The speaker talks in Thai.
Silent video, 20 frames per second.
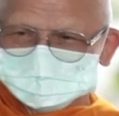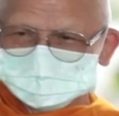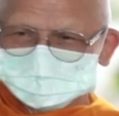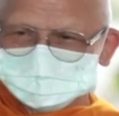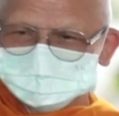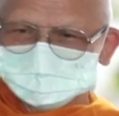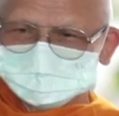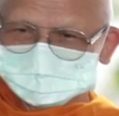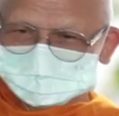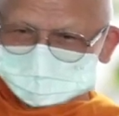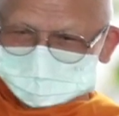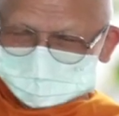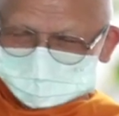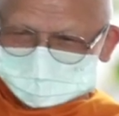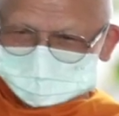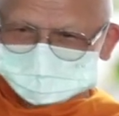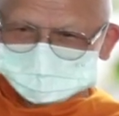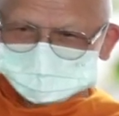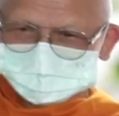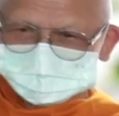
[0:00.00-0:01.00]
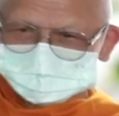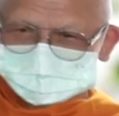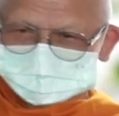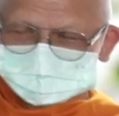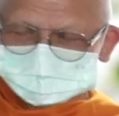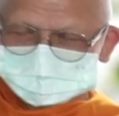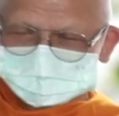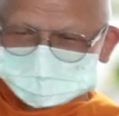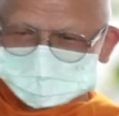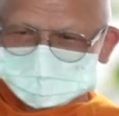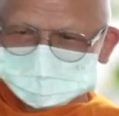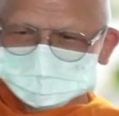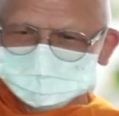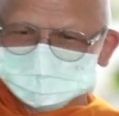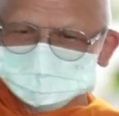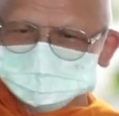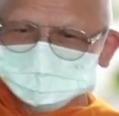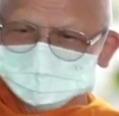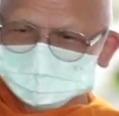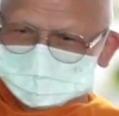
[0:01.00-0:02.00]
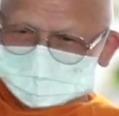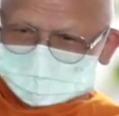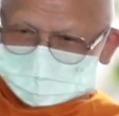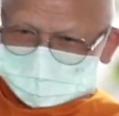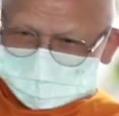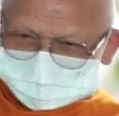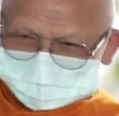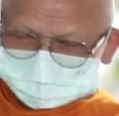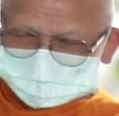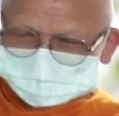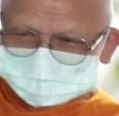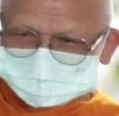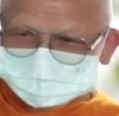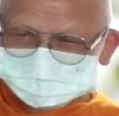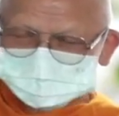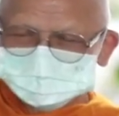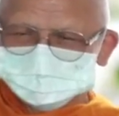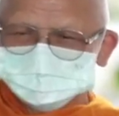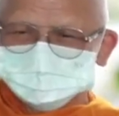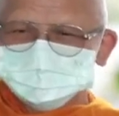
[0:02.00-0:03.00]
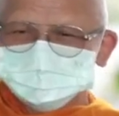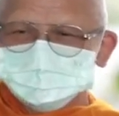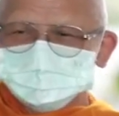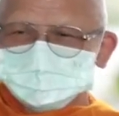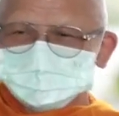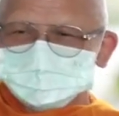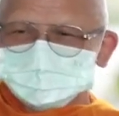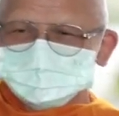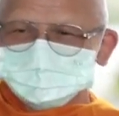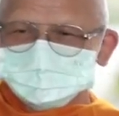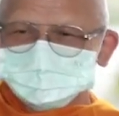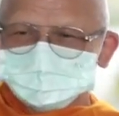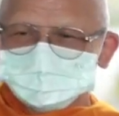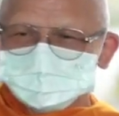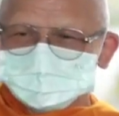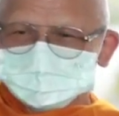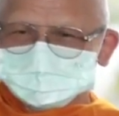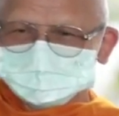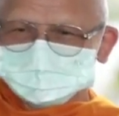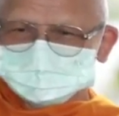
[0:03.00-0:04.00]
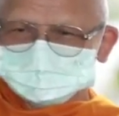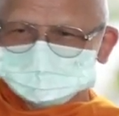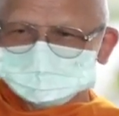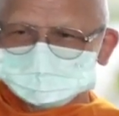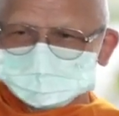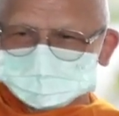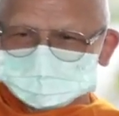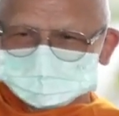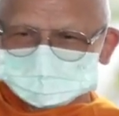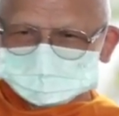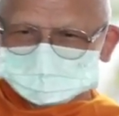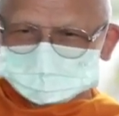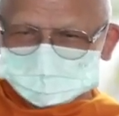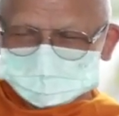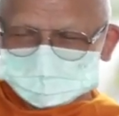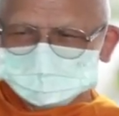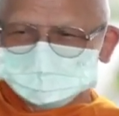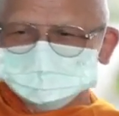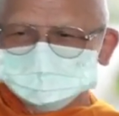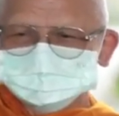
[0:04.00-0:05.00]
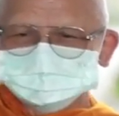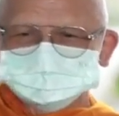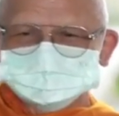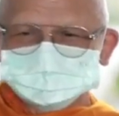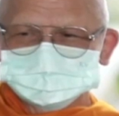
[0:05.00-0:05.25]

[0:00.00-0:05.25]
กำหนดรู้วิปัสสนาด้วยชัดด้วยเห็นผัสสะทาง